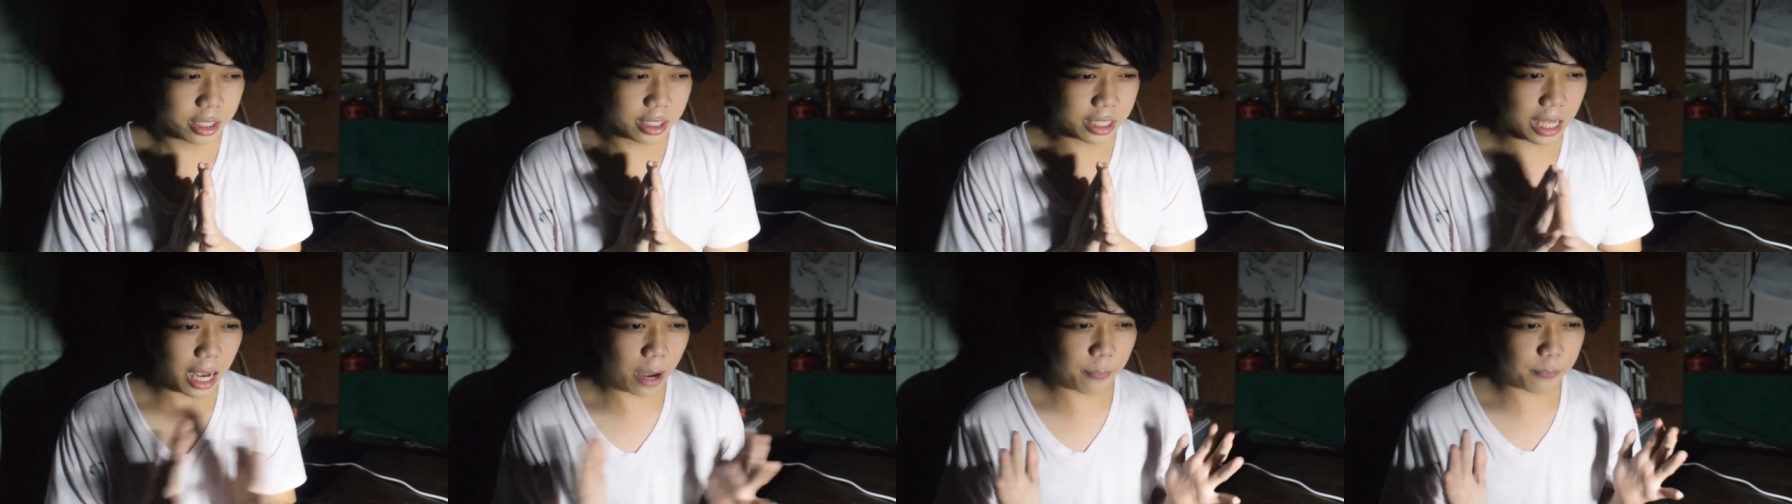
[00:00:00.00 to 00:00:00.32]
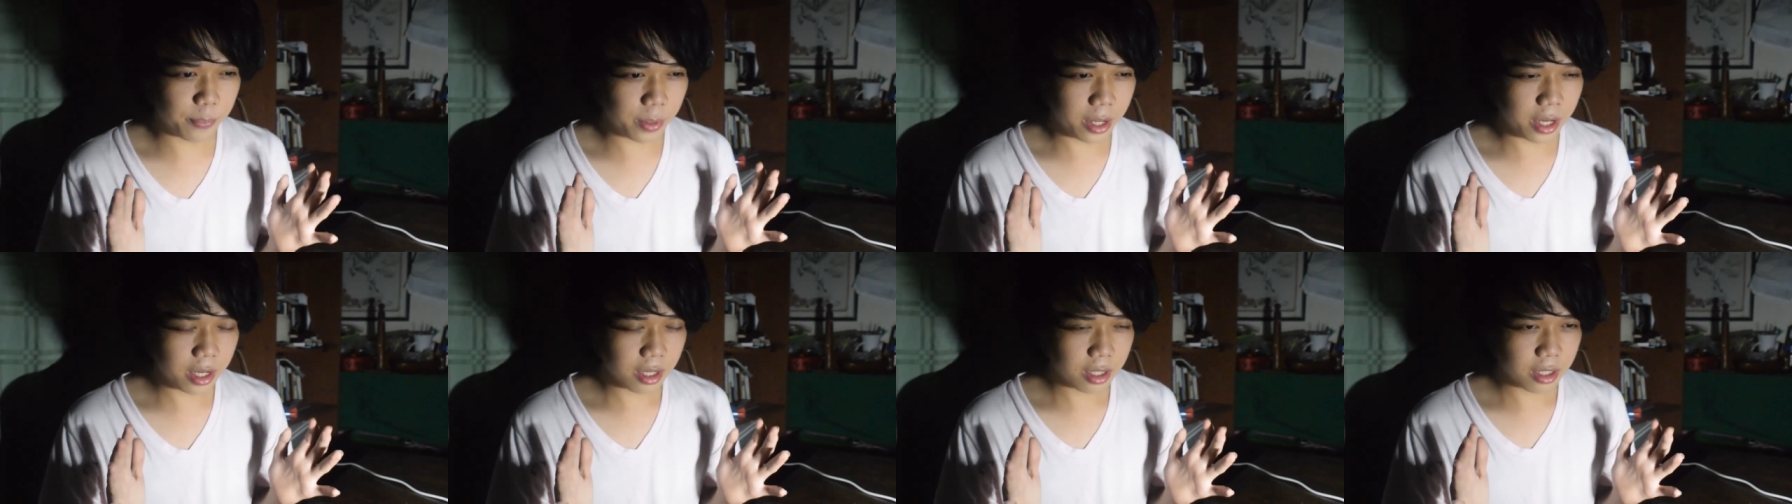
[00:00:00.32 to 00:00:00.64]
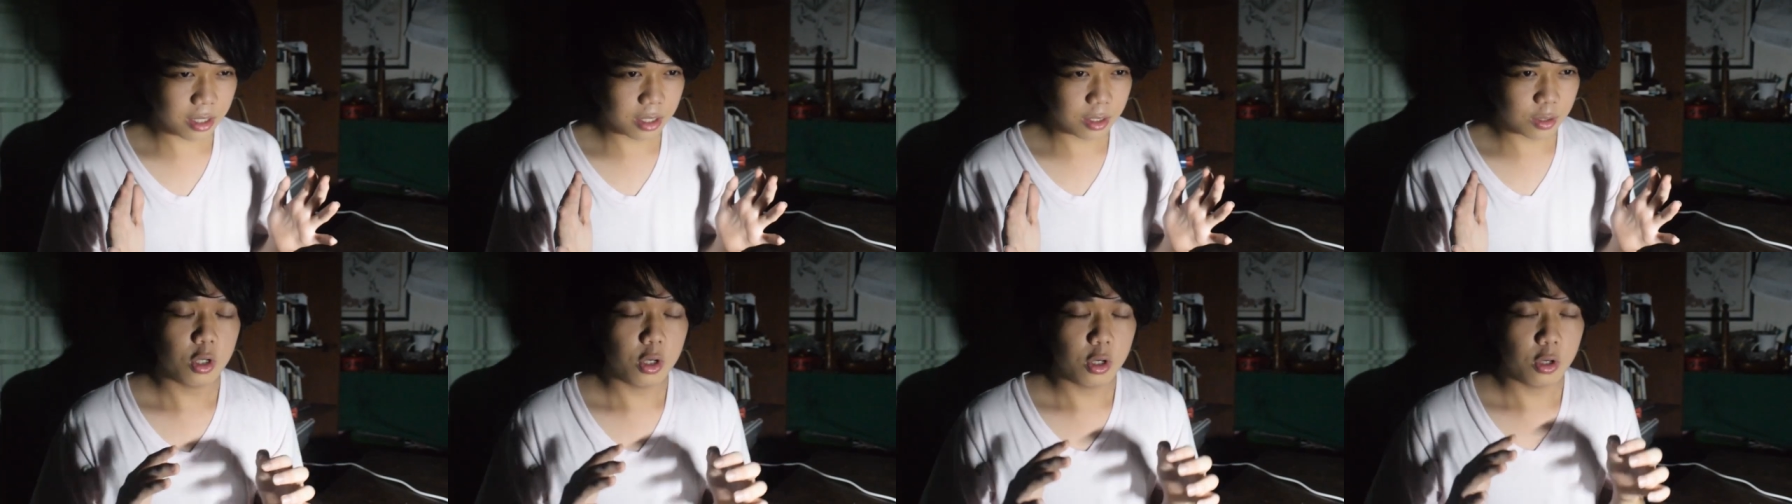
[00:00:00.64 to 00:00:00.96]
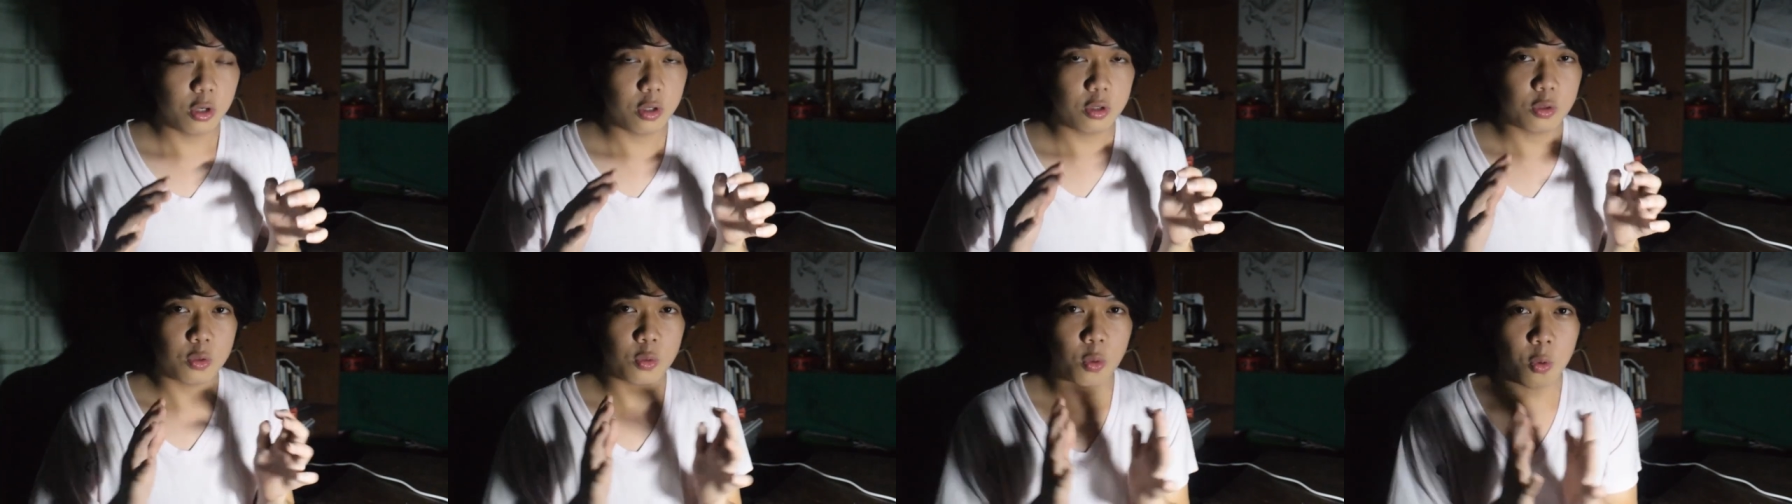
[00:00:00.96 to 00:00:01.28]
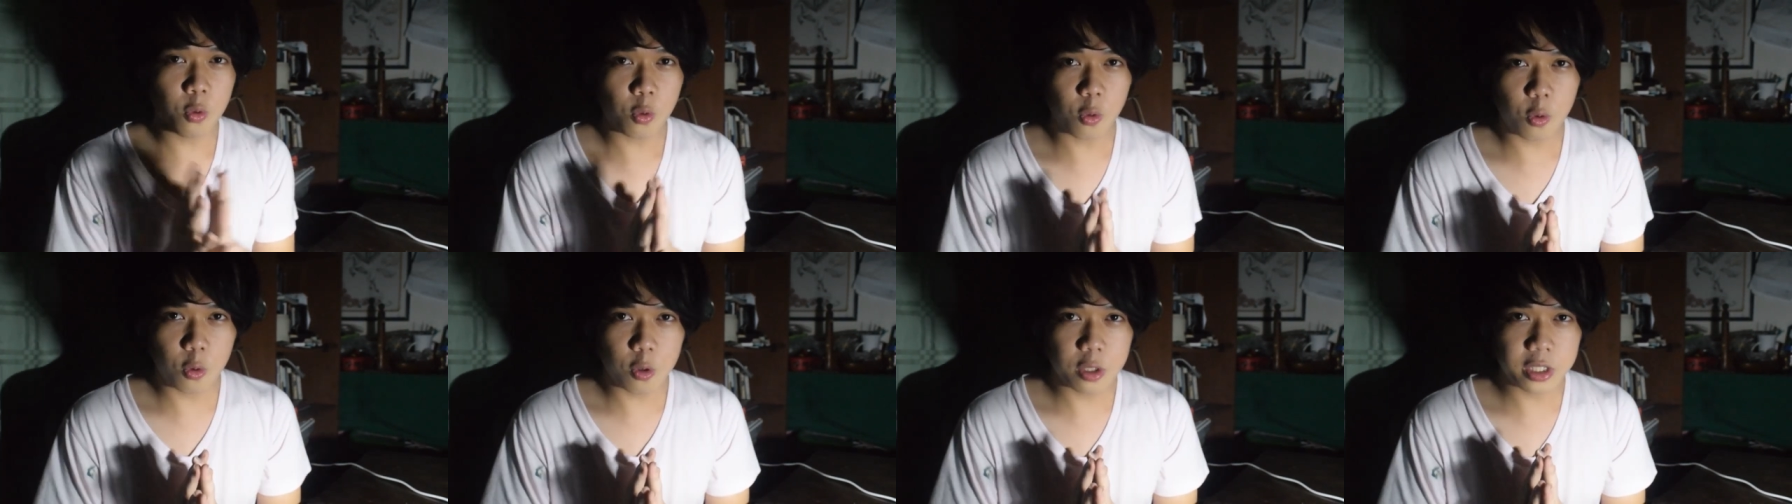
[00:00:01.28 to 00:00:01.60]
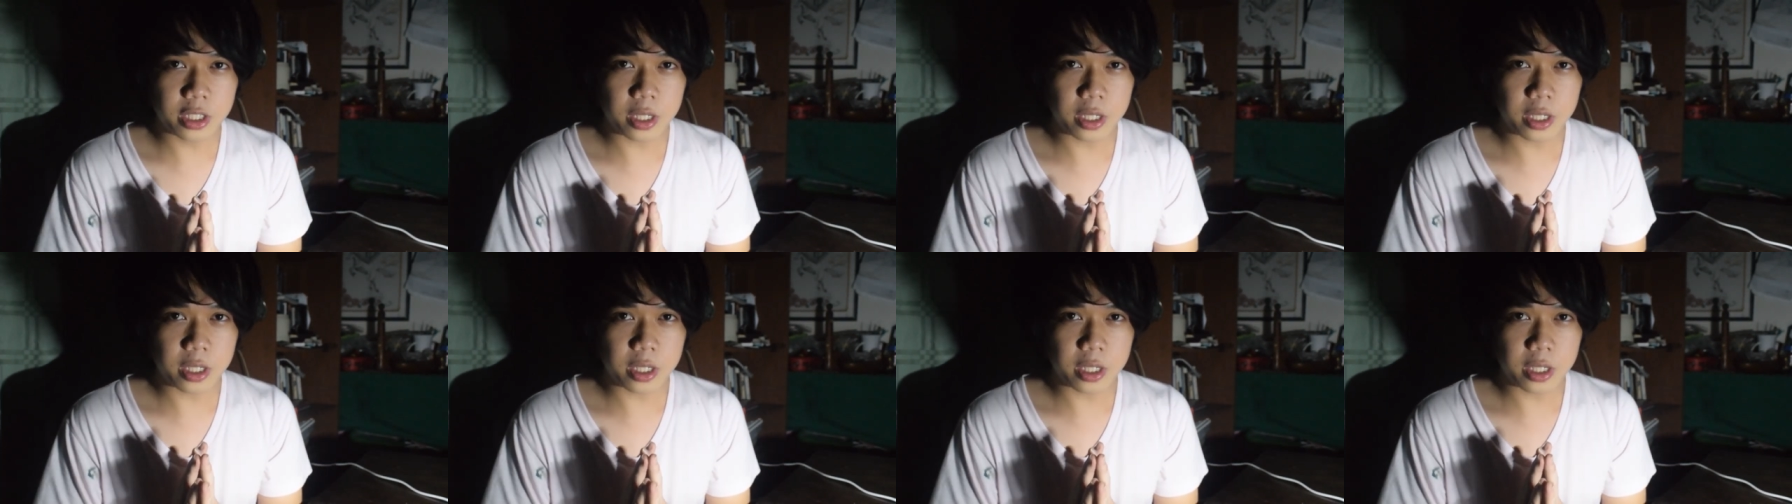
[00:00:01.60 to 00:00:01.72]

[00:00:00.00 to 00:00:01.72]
topic tungkol